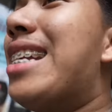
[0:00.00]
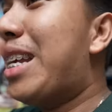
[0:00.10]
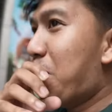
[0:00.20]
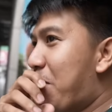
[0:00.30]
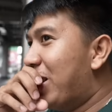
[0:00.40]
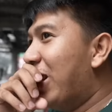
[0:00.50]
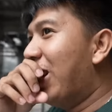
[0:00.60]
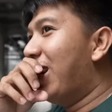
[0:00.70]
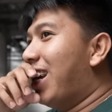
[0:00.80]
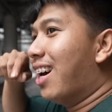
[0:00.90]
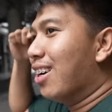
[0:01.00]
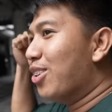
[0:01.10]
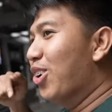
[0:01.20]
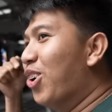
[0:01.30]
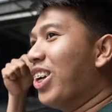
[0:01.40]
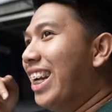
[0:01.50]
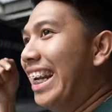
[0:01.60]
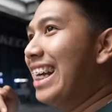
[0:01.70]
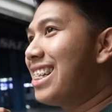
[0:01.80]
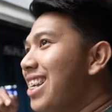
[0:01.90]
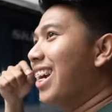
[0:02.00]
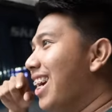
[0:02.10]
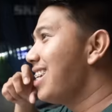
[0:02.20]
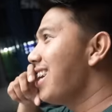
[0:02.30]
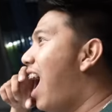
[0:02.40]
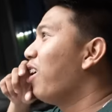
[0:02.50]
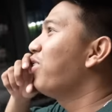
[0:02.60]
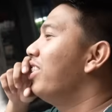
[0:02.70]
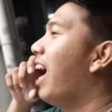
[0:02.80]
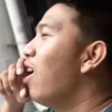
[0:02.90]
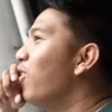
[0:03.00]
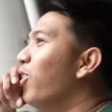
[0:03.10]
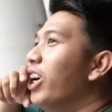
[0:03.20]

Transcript: CBD, new release is out now!